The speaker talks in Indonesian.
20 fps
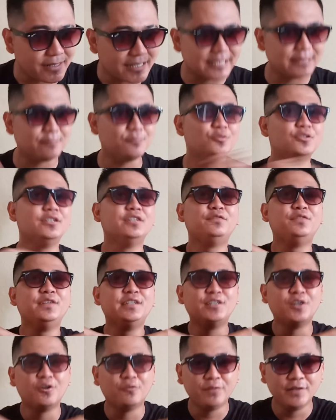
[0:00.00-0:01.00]
ketemu di
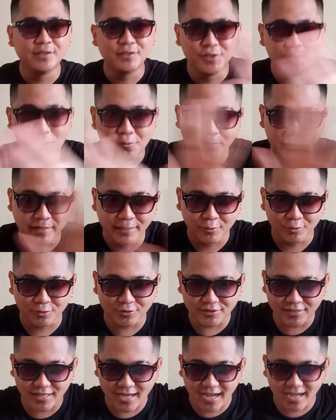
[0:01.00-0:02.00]
video-video
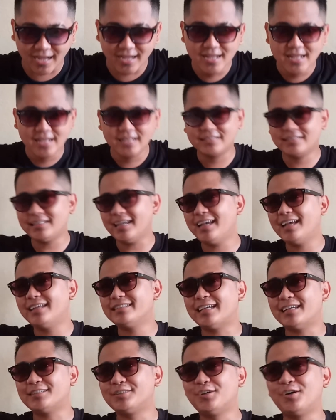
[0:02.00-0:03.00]
berikutnya saya
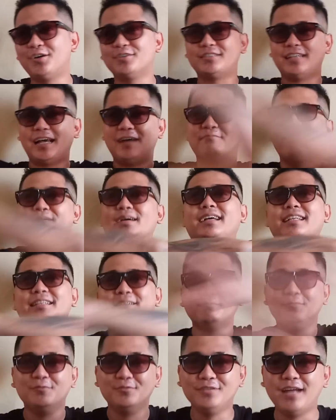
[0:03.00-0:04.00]
Jaso sampai
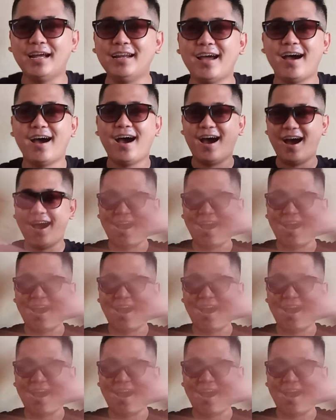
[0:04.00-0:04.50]
ketemu dadah